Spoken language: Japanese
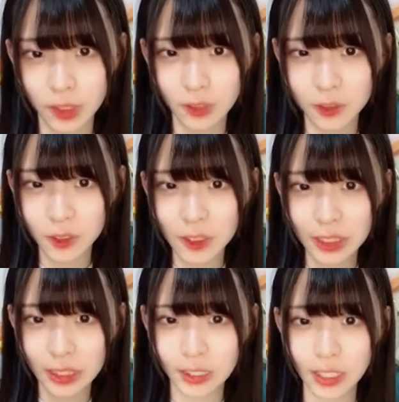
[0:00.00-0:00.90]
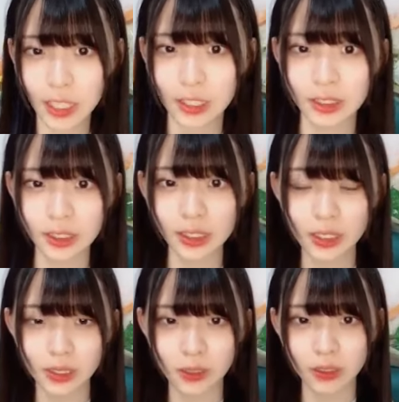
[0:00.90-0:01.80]
昨日くるさんから「レス来
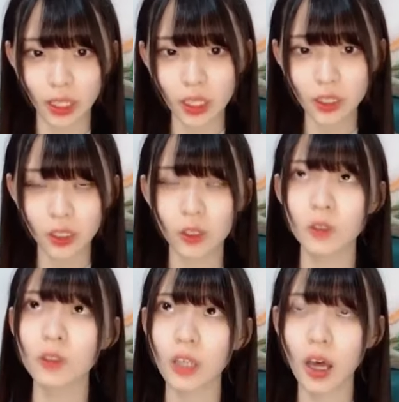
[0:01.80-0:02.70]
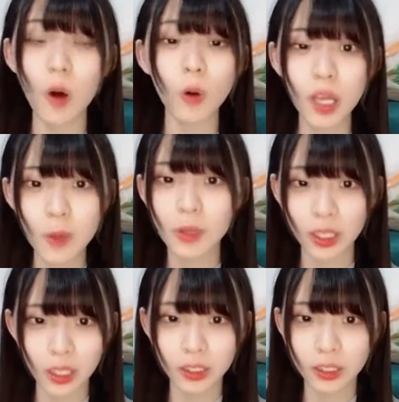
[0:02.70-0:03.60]
て幸せ」え昨日あ岡山
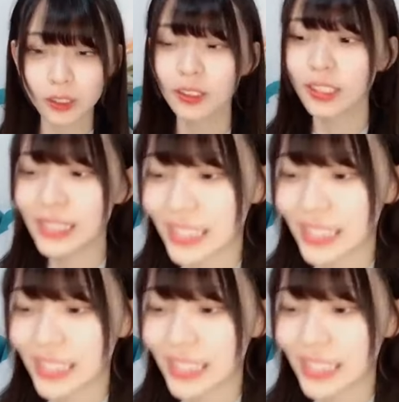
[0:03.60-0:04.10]
か昨日な